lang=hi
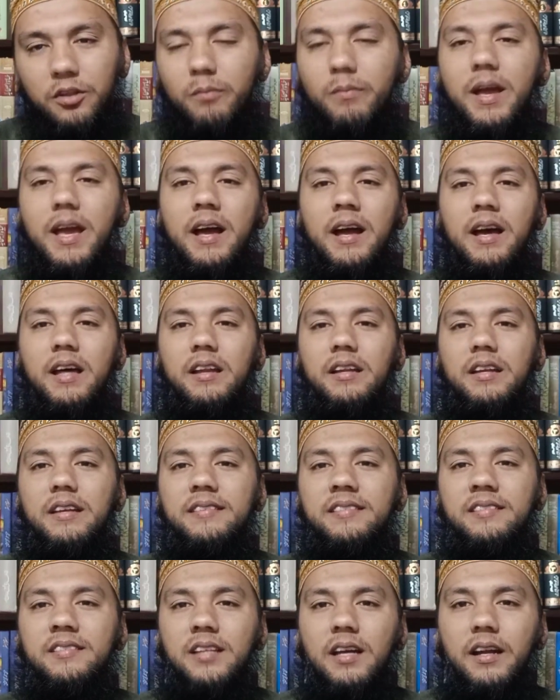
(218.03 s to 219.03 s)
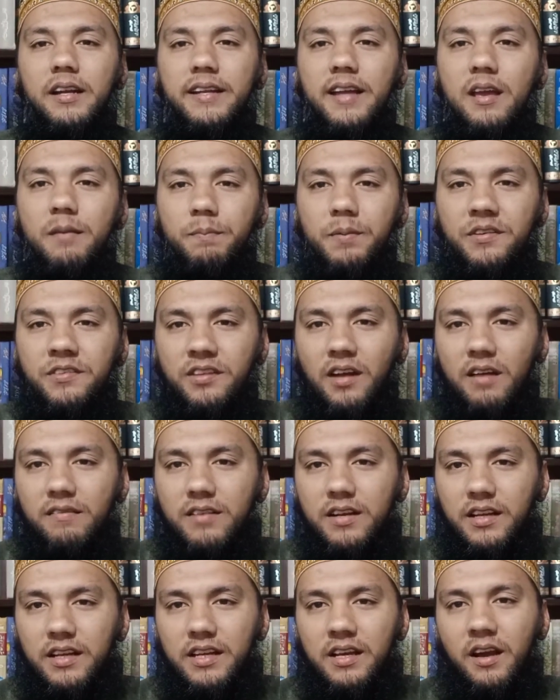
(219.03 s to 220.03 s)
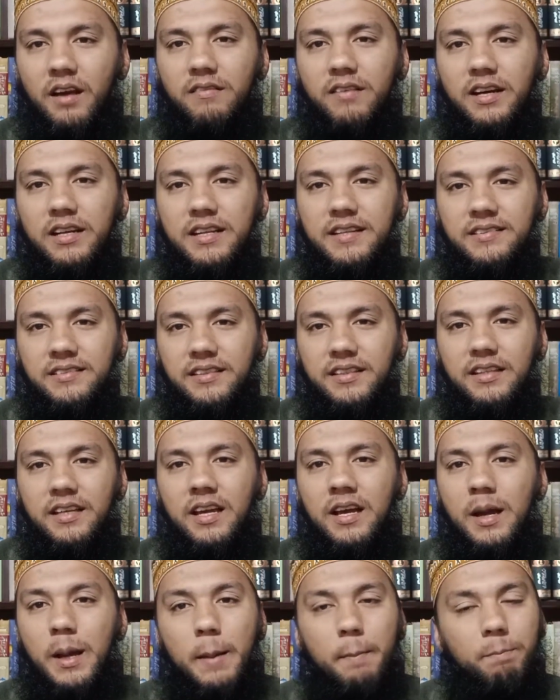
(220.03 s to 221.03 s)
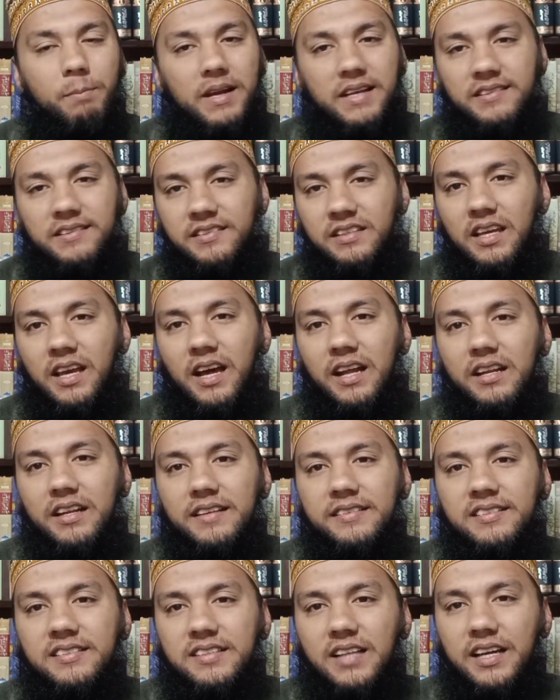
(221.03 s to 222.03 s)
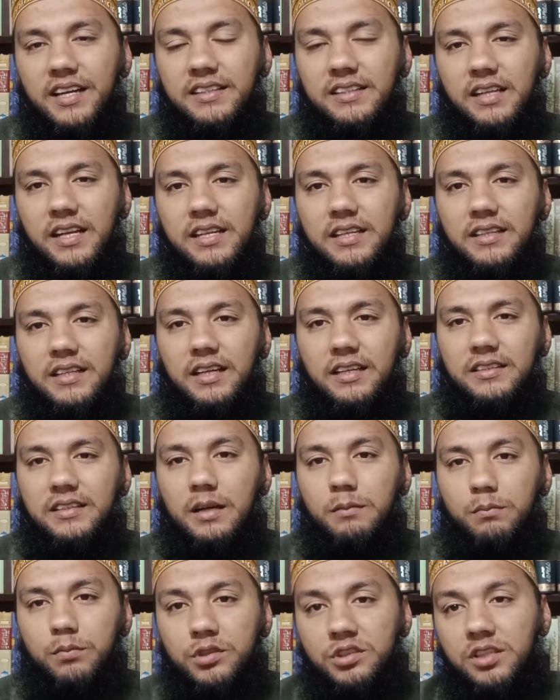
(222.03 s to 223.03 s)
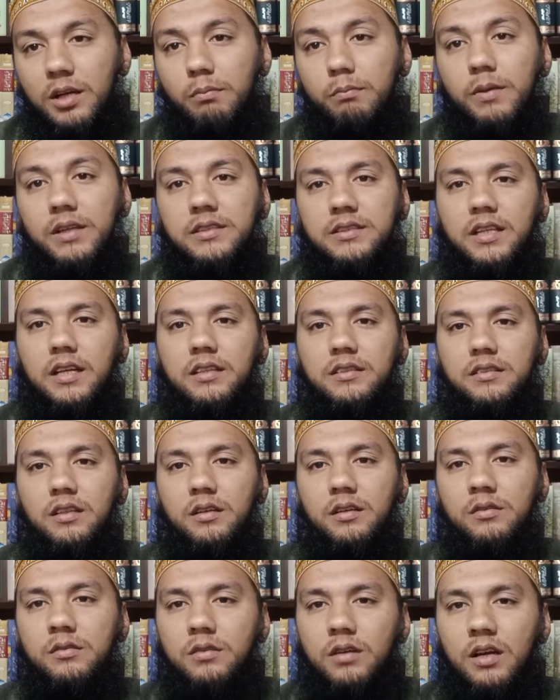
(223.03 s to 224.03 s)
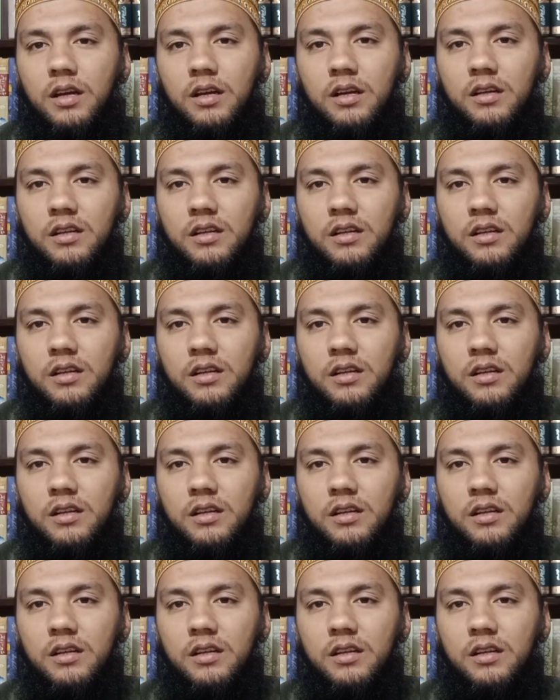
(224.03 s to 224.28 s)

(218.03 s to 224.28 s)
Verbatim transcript: तो मैं हरगिज़ सानिया पेशावर के हवाले से मैं इसकी हरगिज़ तइद नहीं करता मजम्मत करता हूँ